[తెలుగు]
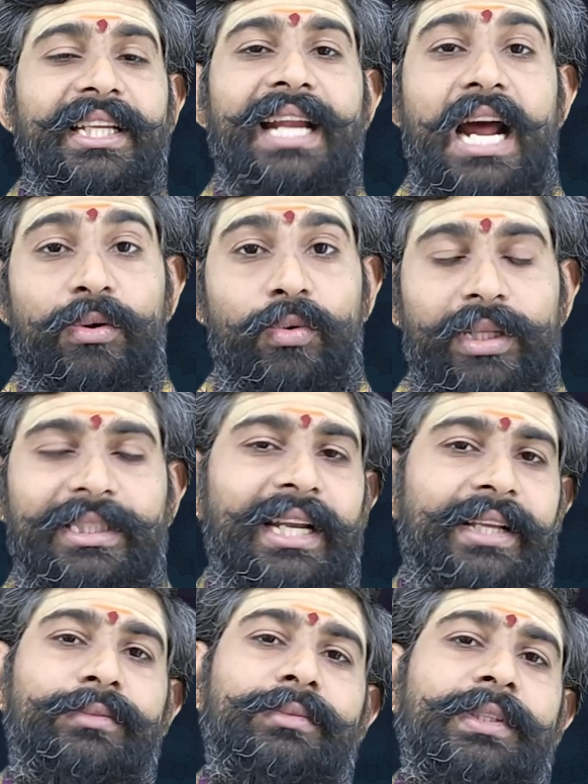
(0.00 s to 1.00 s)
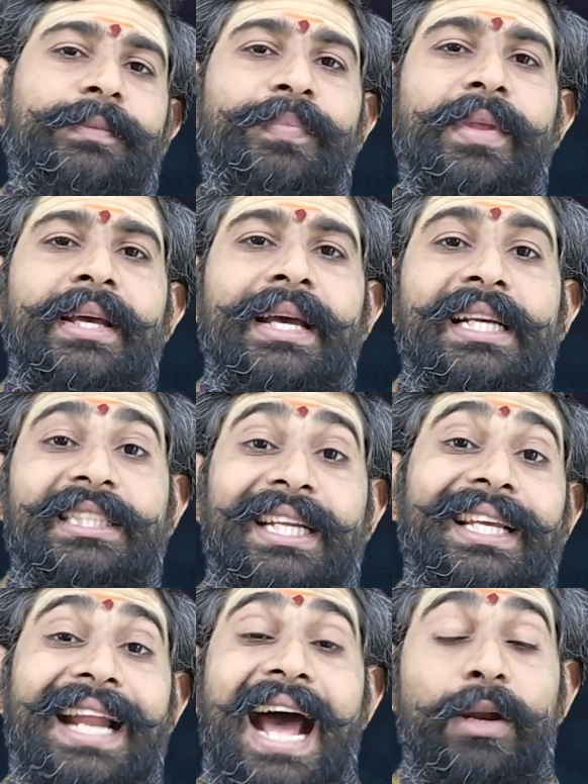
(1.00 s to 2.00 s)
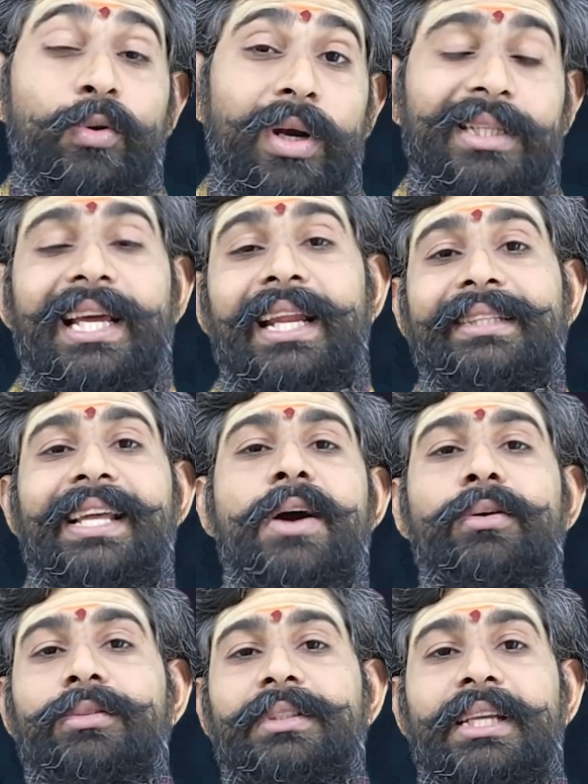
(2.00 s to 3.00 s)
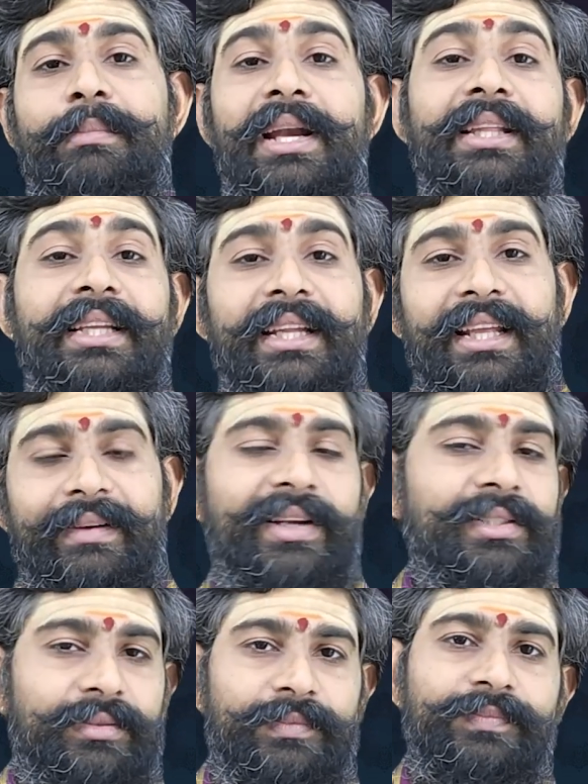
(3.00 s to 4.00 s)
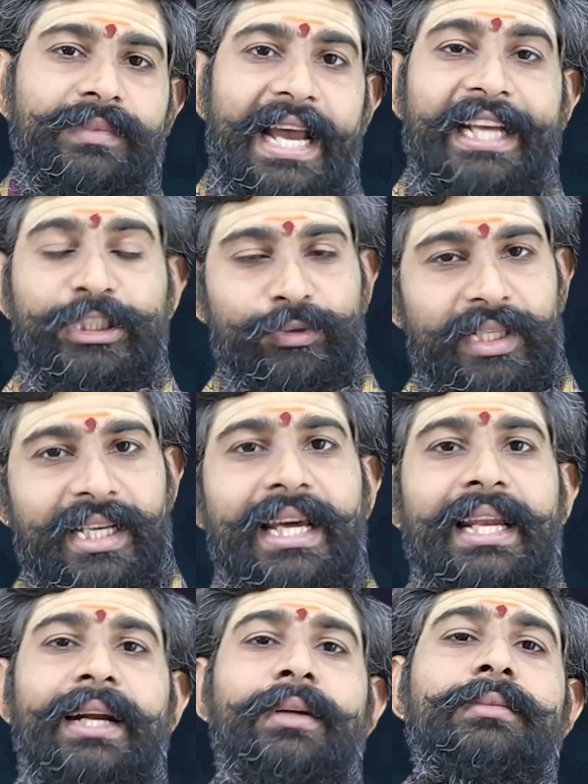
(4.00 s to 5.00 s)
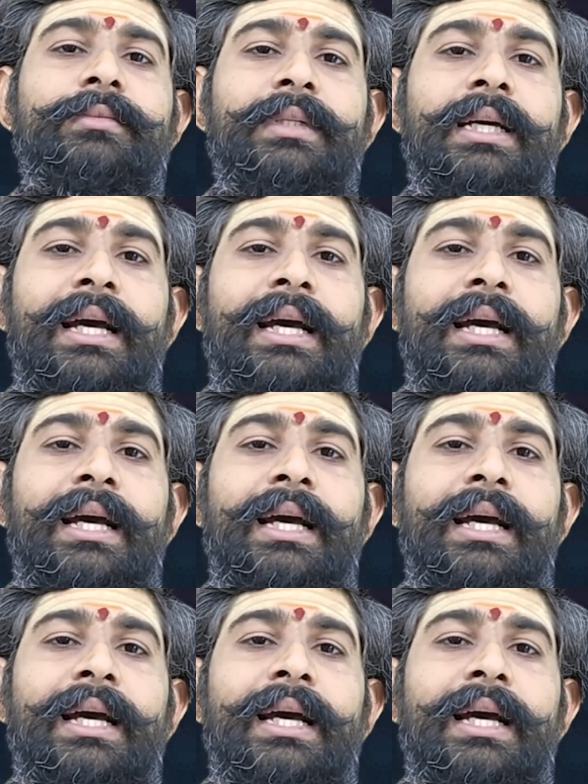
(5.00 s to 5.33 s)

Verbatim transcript: శనిగ్రహ అనుకూలత కలుగుతుంది శనిగ్రహ అనుకూలత కలిగితే ఏమవుతుంది మళ్ళీ దీనికి రివర్స్ ఐశ్వర్యం కలగడం